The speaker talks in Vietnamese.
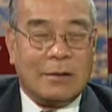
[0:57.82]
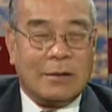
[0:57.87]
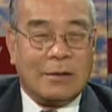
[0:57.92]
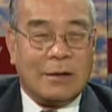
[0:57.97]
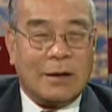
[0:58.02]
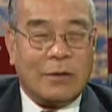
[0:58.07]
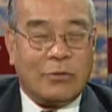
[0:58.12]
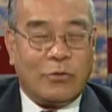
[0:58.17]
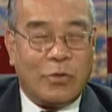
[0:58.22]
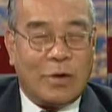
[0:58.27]

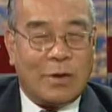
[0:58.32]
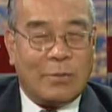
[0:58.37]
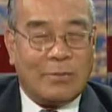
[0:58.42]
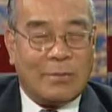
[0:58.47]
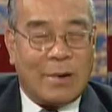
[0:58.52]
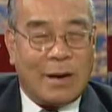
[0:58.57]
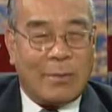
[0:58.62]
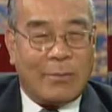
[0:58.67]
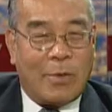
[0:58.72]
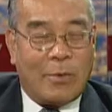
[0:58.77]
cái
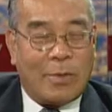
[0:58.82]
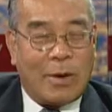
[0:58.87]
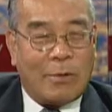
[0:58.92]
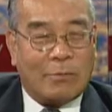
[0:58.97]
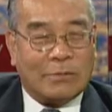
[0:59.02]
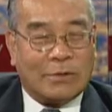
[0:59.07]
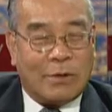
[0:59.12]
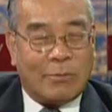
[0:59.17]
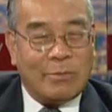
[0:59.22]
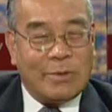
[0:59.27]
chuyện mà một
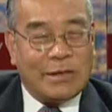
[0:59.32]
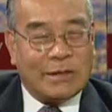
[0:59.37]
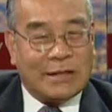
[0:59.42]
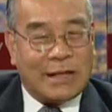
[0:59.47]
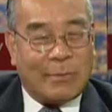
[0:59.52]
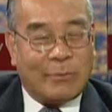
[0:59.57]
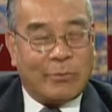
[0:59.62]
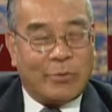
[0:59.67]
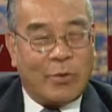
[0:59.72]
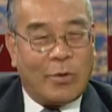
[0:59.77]
ông tổng biên
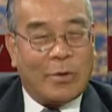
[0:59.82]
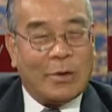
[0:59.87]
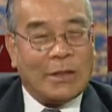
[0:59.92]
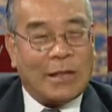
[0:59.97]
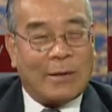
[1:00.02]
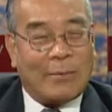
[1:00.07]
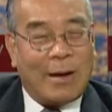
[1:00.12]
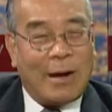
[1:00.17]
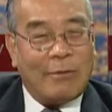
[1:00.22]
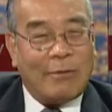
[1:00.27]
tập của
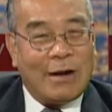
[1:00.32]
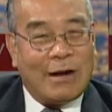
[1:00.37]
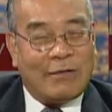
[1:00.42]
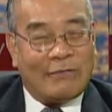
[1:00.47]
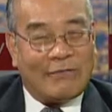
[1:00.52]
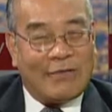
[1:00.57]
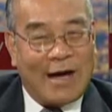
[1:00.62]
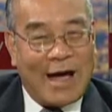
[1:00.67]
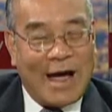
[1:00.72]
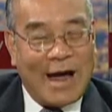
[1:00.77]
tờ báo lệ
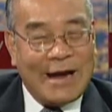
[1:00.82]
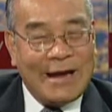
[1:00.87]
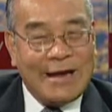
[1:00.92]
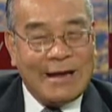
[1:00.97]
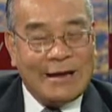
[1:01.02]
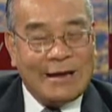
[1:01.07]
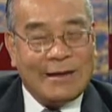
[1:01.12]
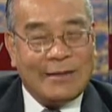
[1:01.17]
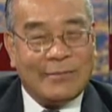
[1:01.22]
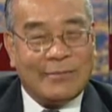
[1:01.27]
phải
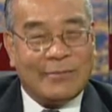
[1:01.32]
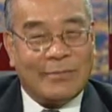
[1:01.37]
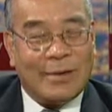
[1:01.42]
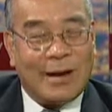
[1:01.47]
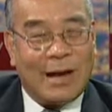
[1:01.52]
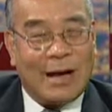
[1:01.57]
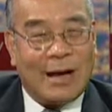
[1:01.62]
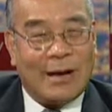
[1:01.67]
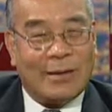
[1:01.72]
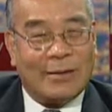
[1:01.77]

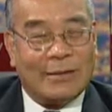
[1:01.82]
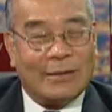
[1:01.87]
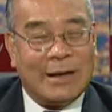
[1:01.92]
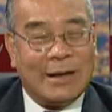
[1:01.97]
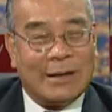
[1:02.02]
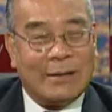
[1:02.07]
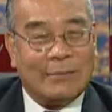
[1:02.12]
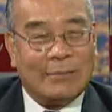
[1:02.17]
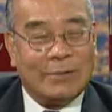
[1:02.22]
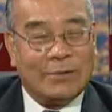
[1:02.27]
mà
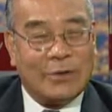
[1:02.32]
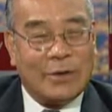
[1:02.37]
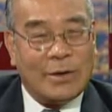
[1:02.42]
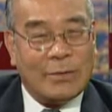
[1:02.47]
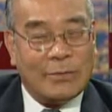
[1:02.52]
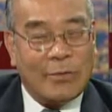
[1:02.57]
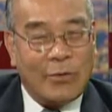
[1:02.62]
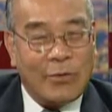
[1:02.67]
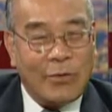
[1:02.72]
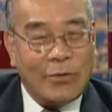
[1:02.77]
đem
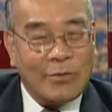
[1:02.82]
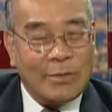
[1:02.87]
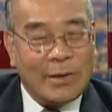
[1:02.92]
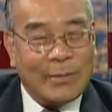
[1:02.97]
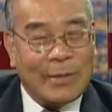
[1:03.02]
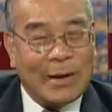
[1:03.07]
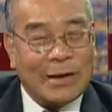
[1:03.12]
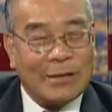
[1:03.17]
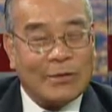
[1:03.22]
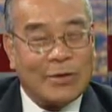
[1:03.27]
tuyên bố
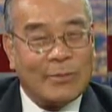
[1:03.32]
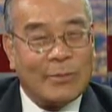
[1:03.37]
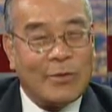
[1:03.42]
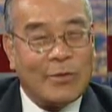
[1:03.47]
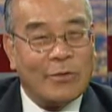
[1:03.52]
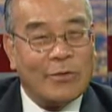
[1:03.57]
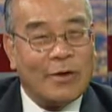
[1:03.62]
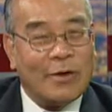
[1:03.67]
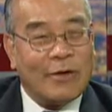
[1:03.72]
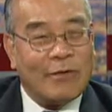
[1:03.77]
nhưng mà cái tuyên
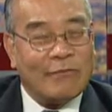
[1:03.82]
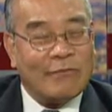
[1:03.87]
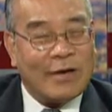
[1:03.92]
bố đó không